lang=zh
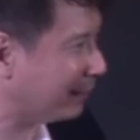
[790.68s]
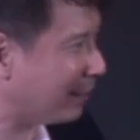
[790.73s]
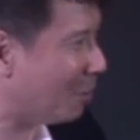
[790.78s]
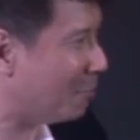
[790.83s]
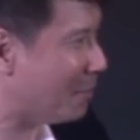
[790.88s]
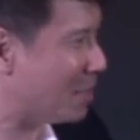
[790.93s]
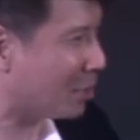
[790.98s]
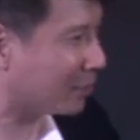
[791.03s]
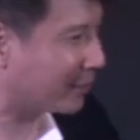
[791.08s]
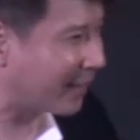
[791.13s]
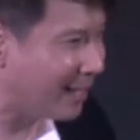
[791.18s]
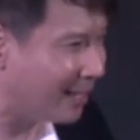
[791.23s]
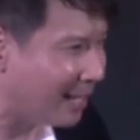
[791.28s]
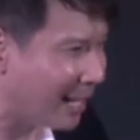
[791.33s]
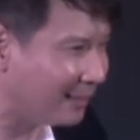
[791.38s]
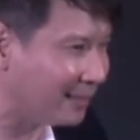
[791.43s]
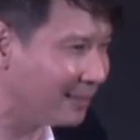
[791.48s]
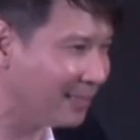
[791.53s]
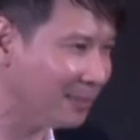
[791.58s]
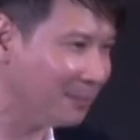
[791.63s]
面难道没有
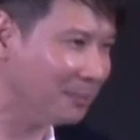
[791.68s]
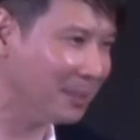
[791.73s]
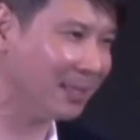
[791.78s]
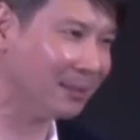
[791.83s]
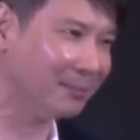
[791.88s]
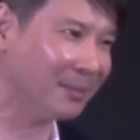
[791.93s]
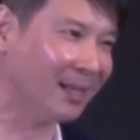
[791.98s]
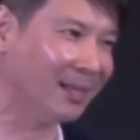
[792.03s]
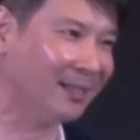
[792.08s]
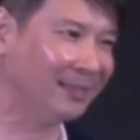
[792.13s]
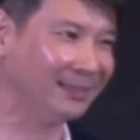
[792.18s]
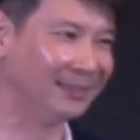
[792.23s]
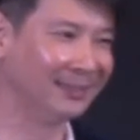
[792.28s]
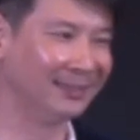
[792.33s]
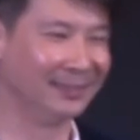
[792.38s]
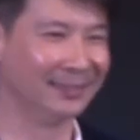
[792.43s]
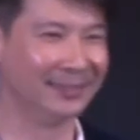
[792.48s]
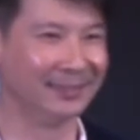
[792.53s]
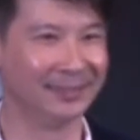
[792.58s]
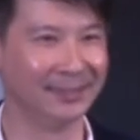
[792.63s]
阴暗的一面吗？
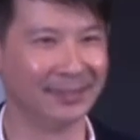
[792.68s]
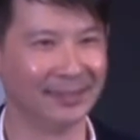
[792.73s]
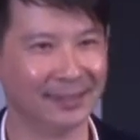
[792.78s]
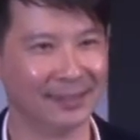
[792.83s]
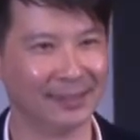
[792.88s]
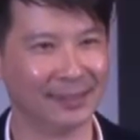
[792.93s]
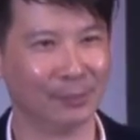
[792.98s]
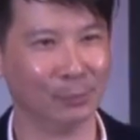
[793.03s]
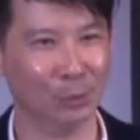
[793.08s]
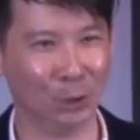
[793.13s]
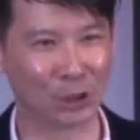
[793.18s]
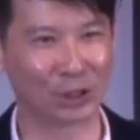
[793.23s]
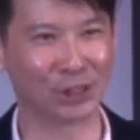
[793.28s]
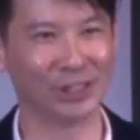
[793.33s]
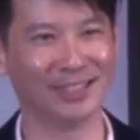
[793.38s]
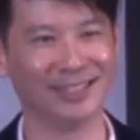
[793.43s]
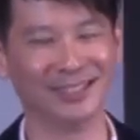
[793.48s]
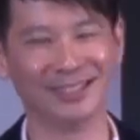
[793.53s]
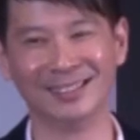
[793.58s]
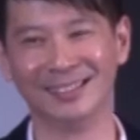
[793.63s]
牧
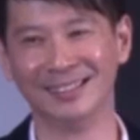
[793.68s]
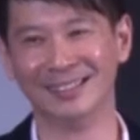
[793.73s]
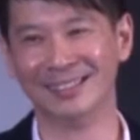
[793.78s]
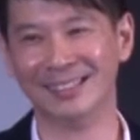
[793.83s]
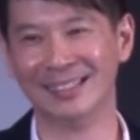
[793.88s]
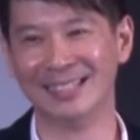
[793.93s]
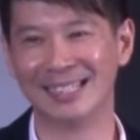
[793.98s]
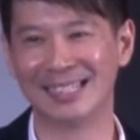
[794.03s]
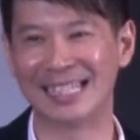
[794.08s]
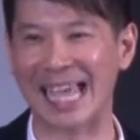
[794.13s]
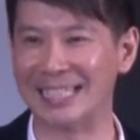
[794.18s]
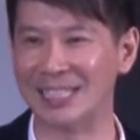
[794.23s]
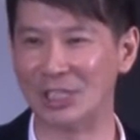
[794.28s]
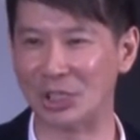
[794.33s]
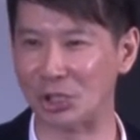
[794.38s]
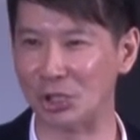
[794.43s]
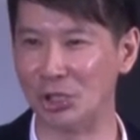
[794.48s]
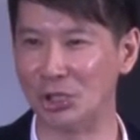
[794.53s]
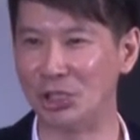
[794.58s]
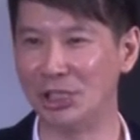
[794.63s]
师在
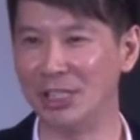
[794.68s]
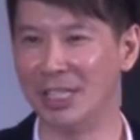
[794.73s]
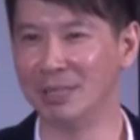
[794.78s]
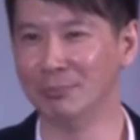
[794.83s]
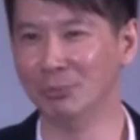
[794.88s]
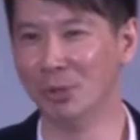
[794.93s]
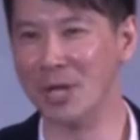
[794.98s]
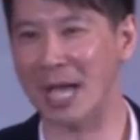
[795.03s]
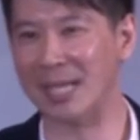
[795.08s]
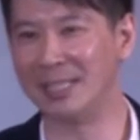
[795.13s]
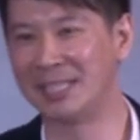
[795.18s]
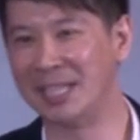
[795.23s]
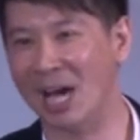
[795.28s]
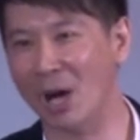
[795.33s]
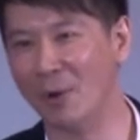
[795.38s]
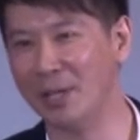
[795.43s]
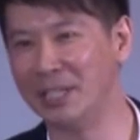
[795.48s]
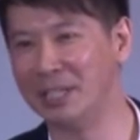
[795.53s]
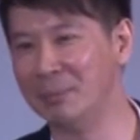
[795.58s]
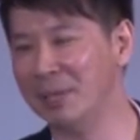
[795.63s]
这17年的牧养
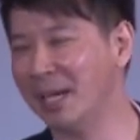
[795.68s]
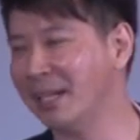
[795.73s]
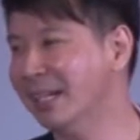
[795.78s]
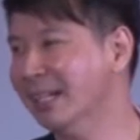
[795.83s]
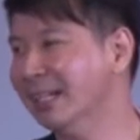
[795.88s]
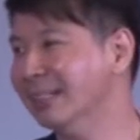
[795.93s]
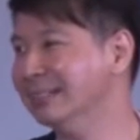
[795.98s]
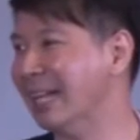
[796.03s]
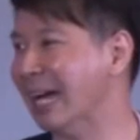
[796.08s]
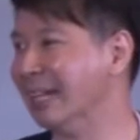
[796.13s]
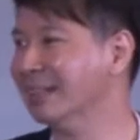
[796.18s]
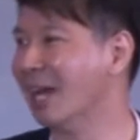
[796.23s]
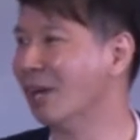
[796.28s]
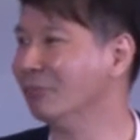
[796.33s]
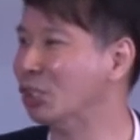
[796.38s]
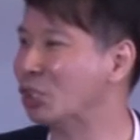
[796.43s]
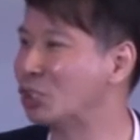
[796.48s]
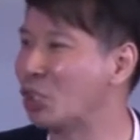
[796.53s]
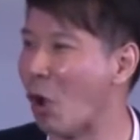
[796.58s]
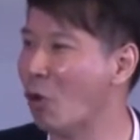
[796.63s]
教会里面，难
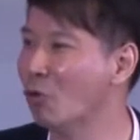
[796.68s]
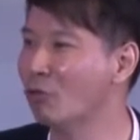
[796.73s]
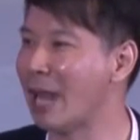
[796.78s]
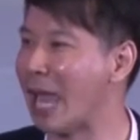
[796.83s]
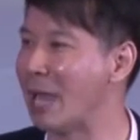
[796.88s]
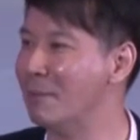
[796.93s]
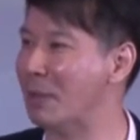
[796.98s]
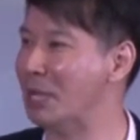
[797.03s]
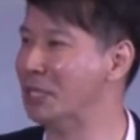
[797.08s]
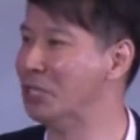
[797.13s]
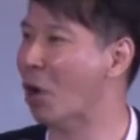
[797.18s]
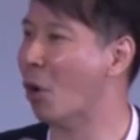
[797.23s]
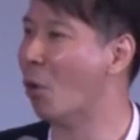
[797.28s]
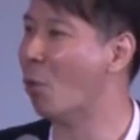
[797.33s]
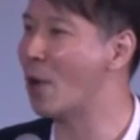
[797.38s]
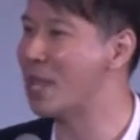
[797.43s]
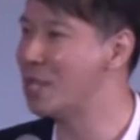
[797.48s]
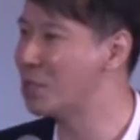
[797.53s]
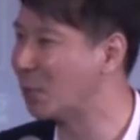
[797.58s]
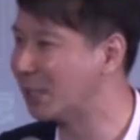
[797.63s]
道你从来没有
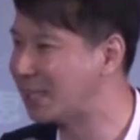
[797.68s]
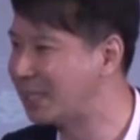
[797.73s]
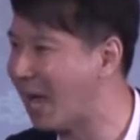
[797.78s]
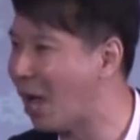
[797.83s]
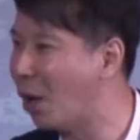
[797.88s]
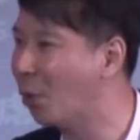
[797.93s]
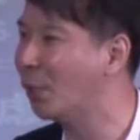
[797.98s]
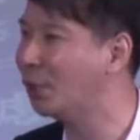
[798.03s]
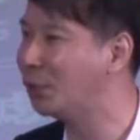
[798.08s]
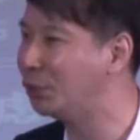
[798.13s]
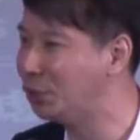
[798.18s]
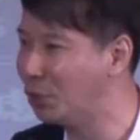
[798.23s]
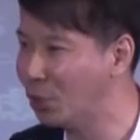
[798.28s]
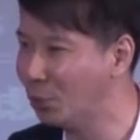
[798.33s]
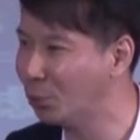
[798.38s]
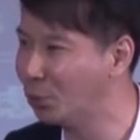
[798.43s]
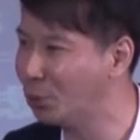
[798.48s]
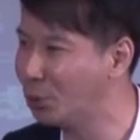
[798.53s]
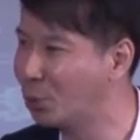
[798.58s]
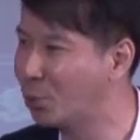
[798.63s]
为过教会
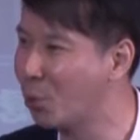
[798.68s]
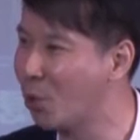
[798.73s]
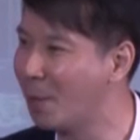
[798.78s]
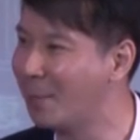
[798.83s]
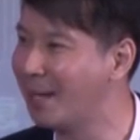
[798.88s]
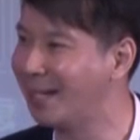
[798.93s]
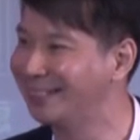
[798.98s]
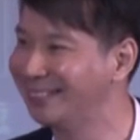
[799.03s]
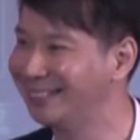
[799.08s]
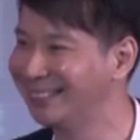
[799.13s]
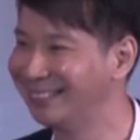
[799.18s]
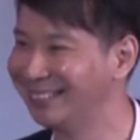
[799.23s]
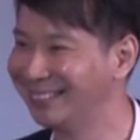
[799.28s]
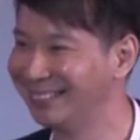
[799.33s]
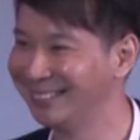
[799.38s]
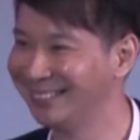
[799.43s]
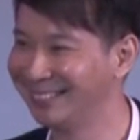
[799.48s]
忧虑过吗？